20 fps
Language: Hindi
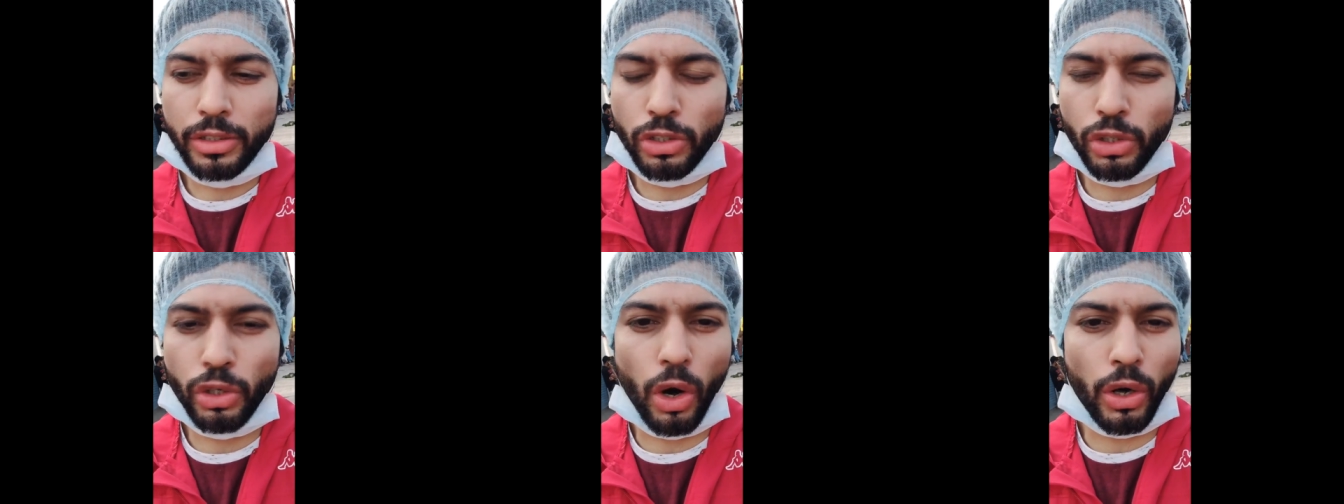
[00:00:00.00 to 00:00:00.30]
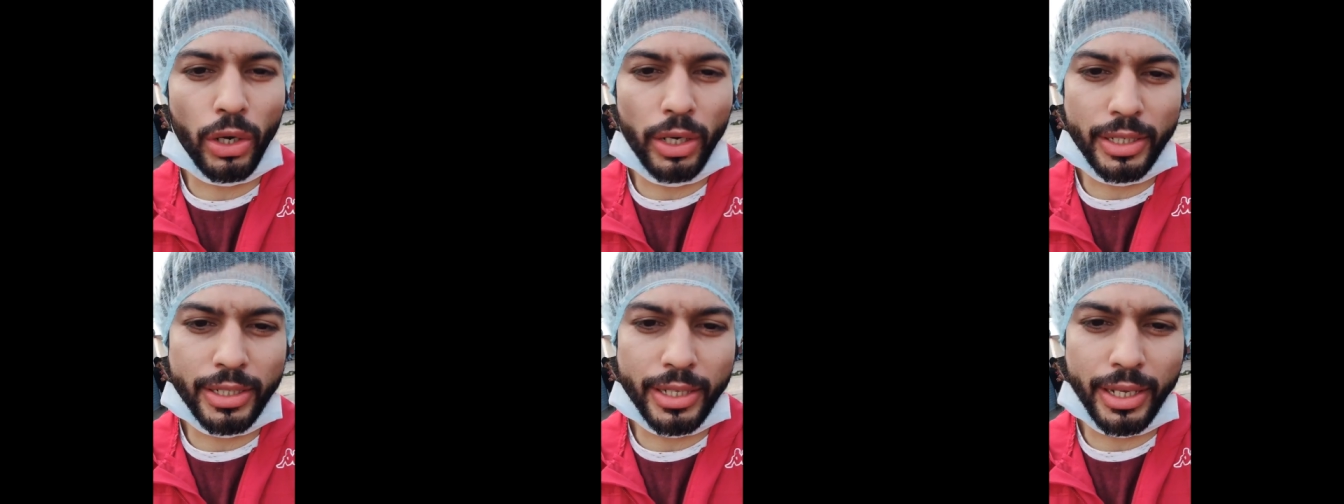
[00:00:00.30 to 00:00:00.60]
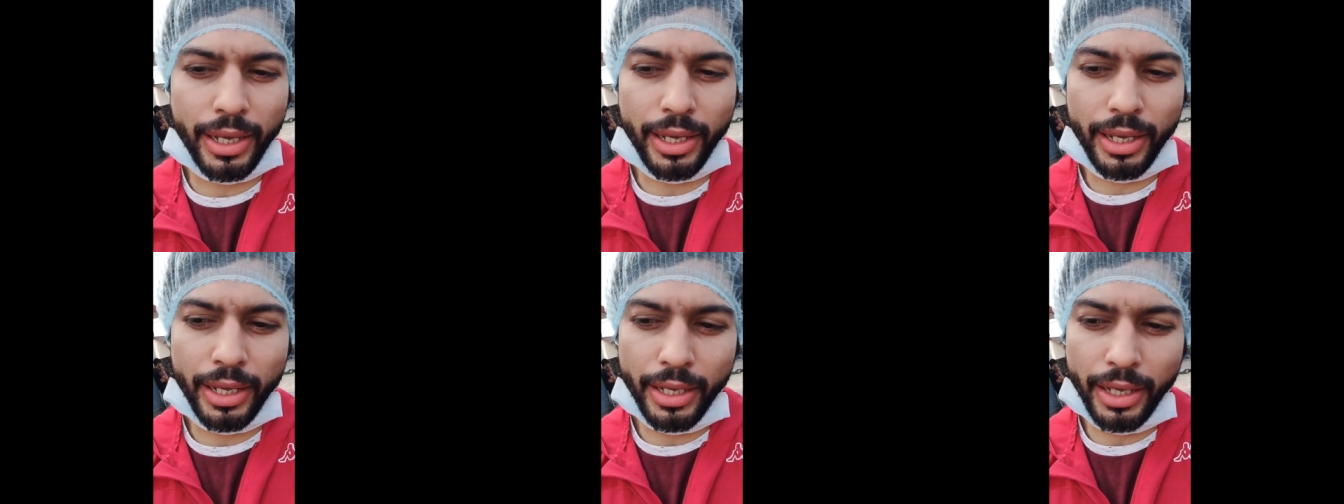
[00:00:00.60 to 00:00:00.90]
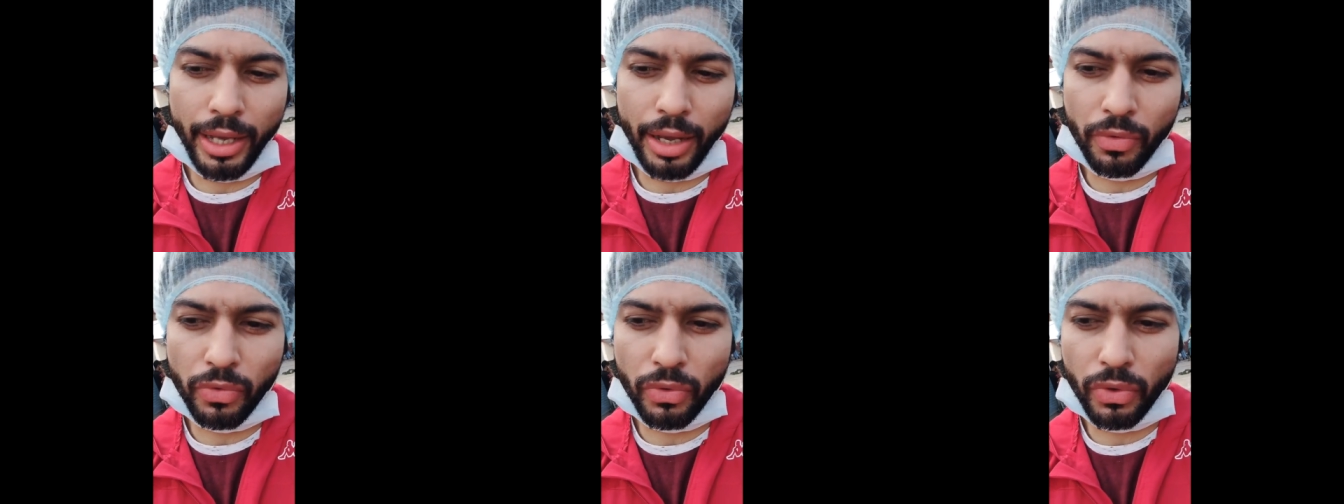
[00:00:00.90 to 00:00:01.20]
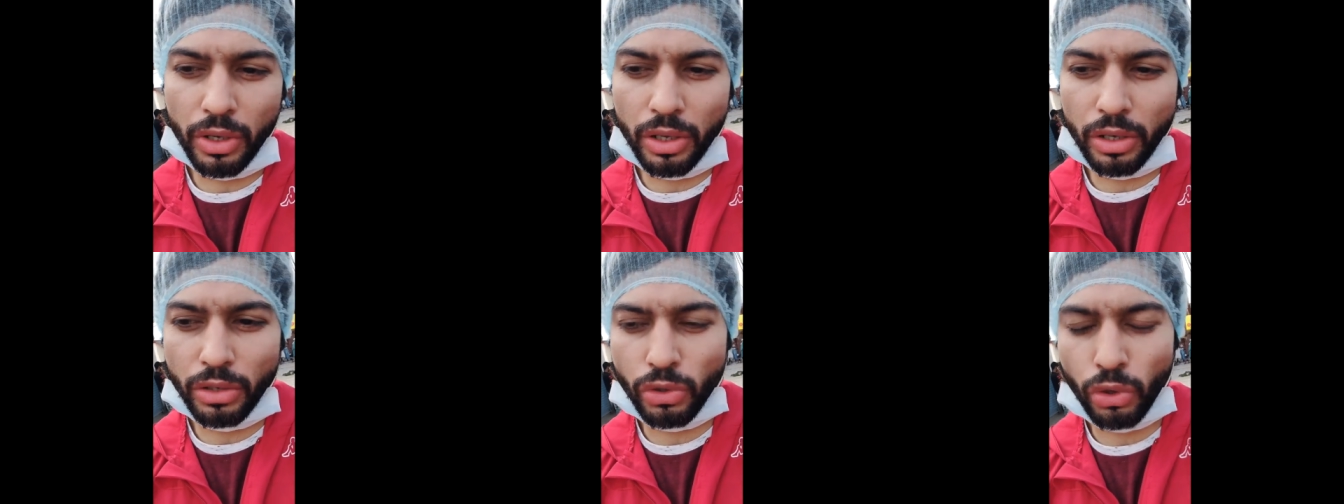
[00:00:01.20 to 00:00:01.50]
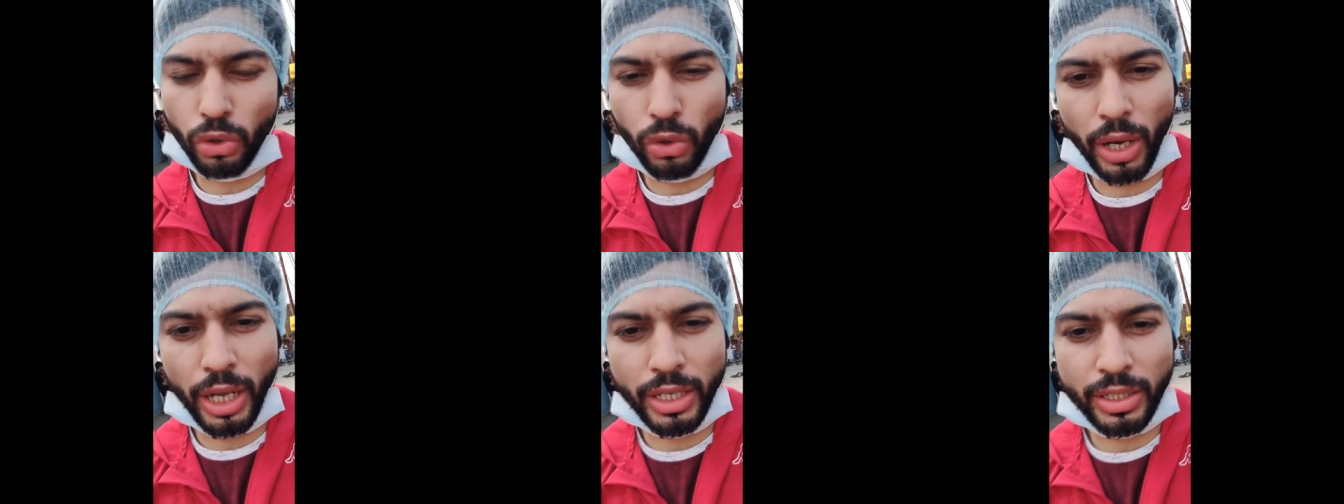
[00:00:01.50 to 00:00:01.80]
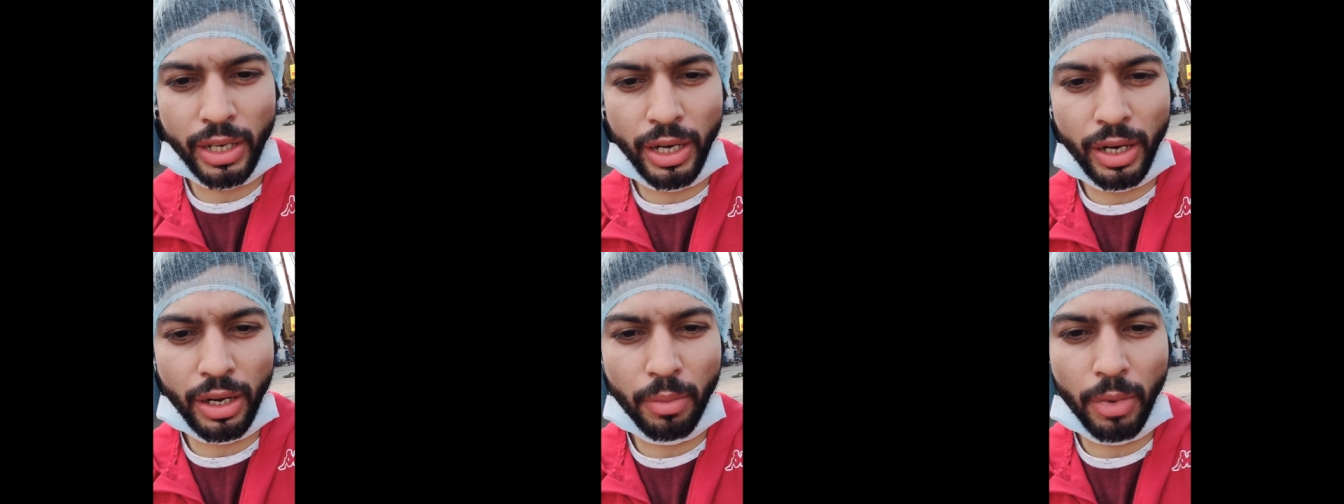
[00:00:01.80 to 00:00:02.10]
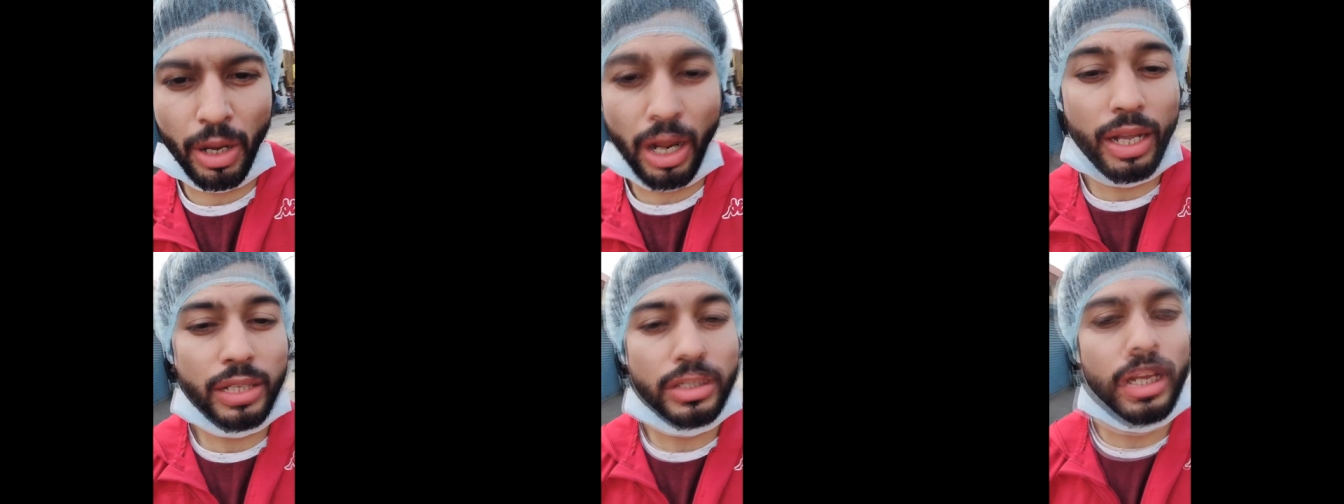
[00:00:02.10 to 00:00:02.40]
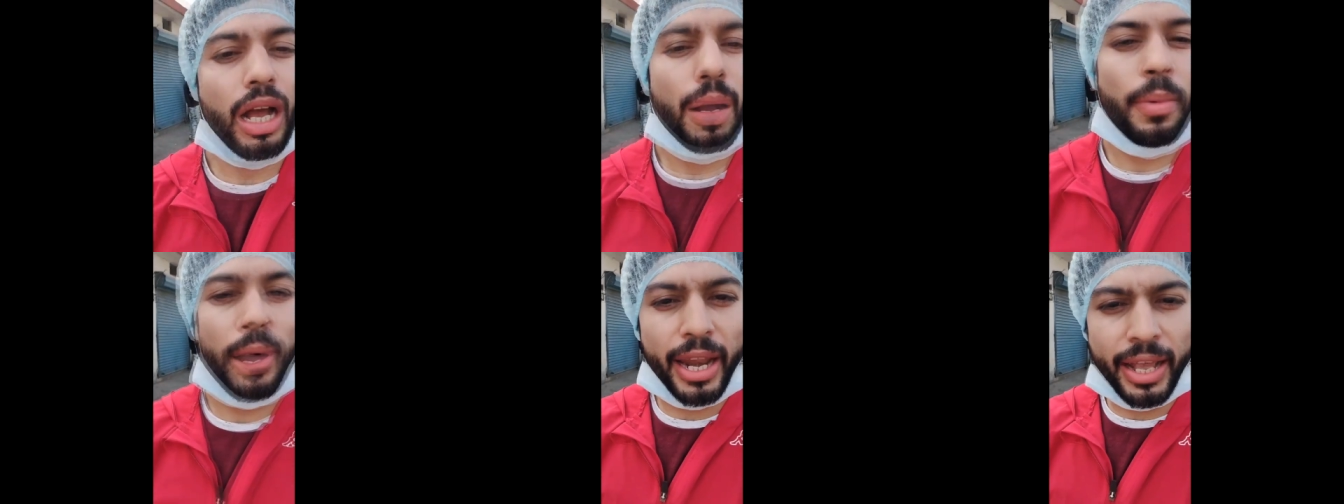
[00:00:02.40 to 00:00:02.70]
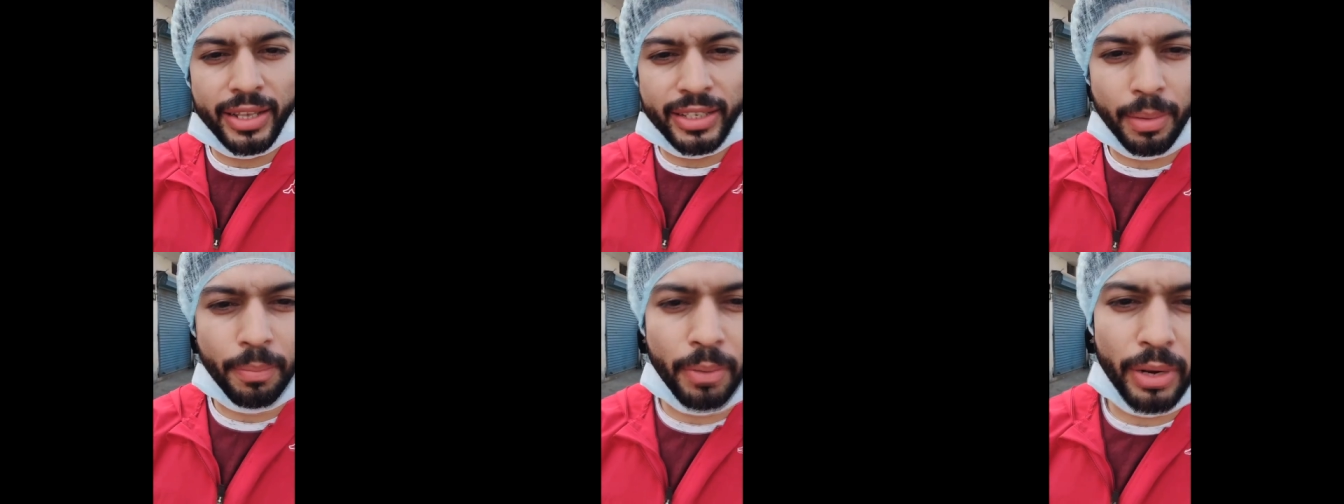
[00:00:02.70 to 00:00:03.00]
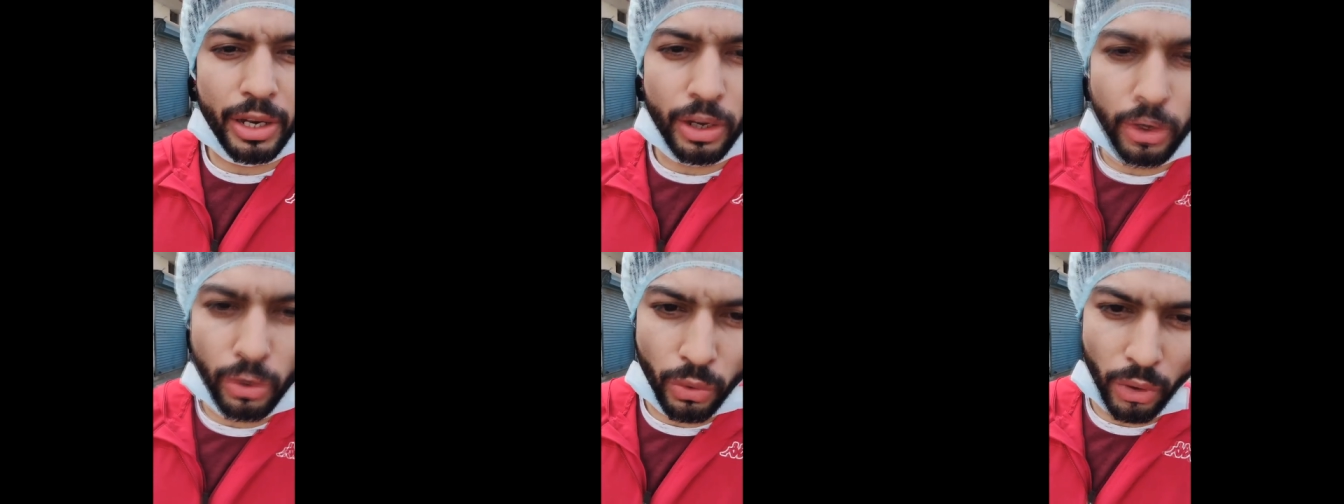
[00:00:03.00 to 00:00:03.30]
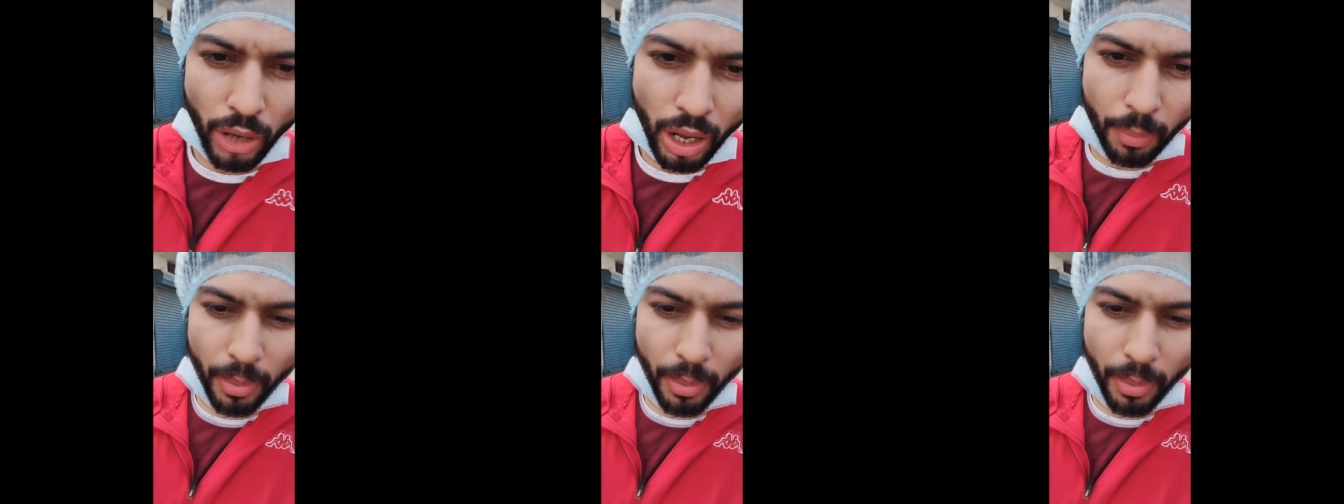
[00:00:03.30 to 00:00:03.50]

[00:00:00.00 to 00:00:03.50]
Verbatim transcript: जो डॉक्टर्स हैं या फिर जो लोग आज के डेट में अच्छा हमारे एग्जाम्पल ले लो